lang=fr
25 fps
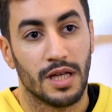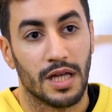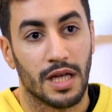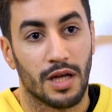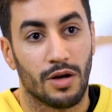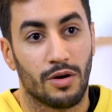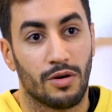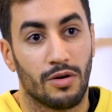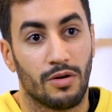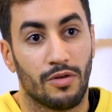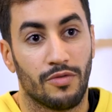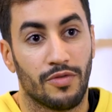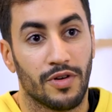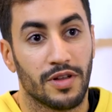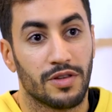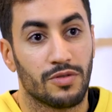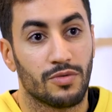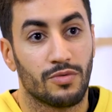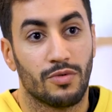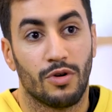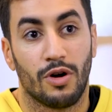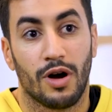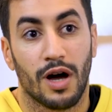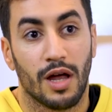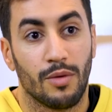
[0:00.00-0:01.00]
et, en fait,
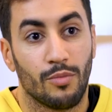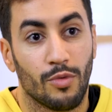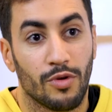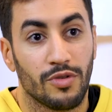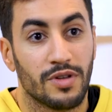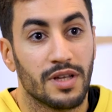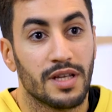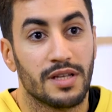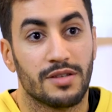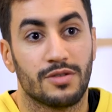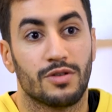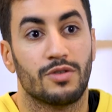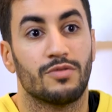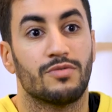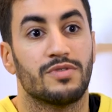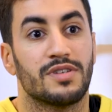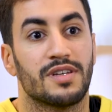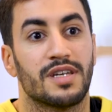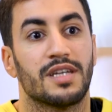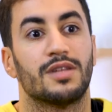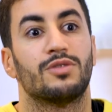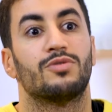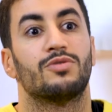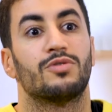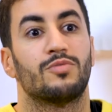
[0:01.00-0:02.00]
on leur a demandé est-ce que vous
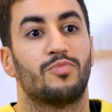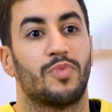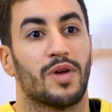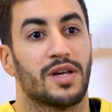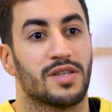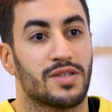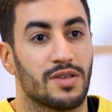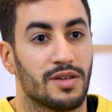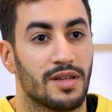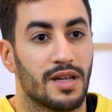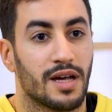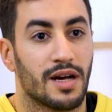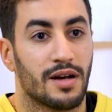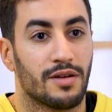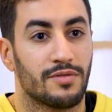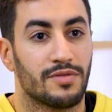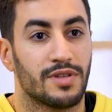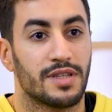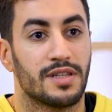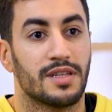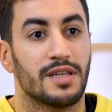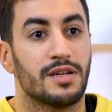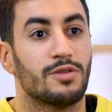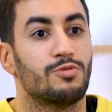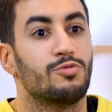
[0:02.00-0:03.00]
avez d'autres personnes à
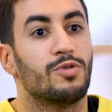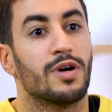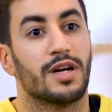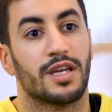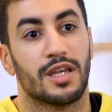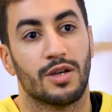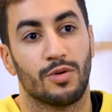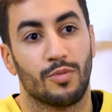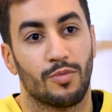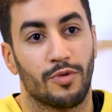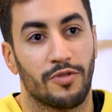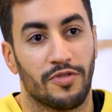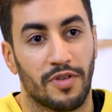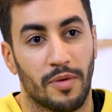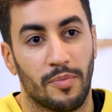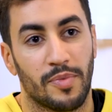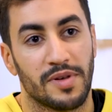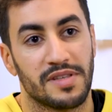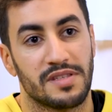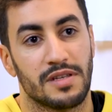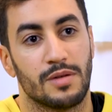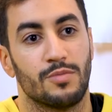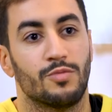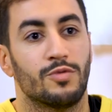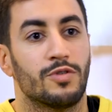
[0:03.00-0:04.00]
inviter ou à qui on peut faire
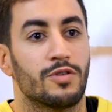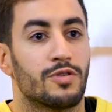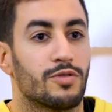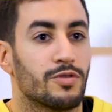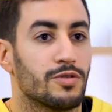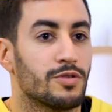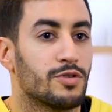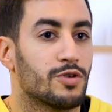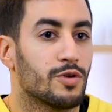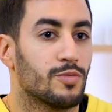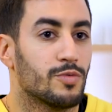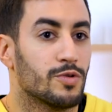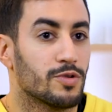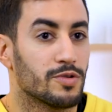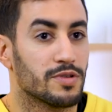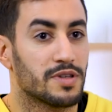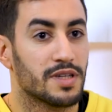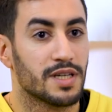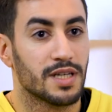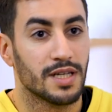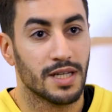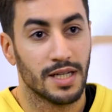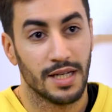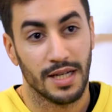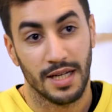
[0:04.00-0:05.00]
passer le mot, qui ont une
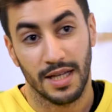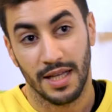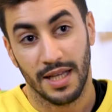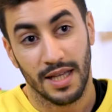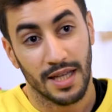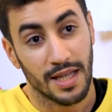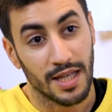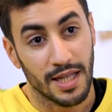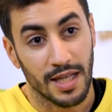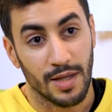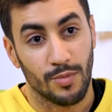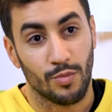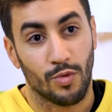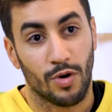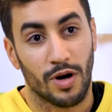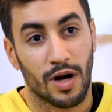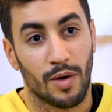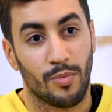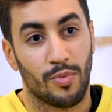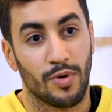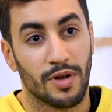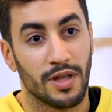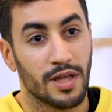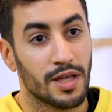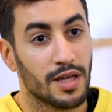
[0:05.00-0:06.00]
communauté ils m'ont
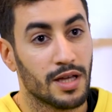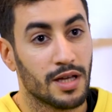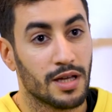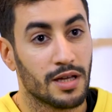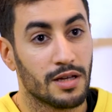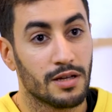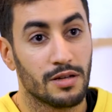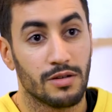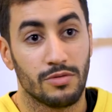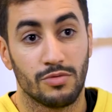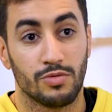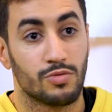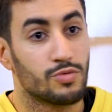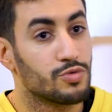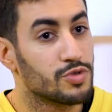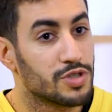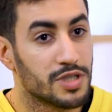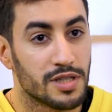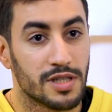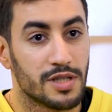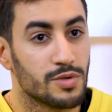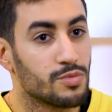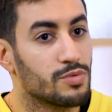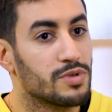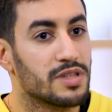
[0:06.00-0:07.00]
appelé et du coup
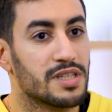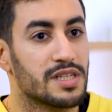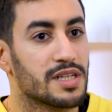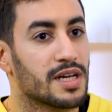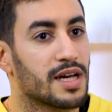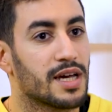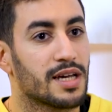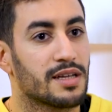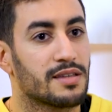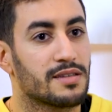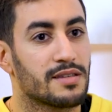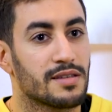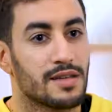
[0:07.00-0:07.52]
j'ai dit oui direct.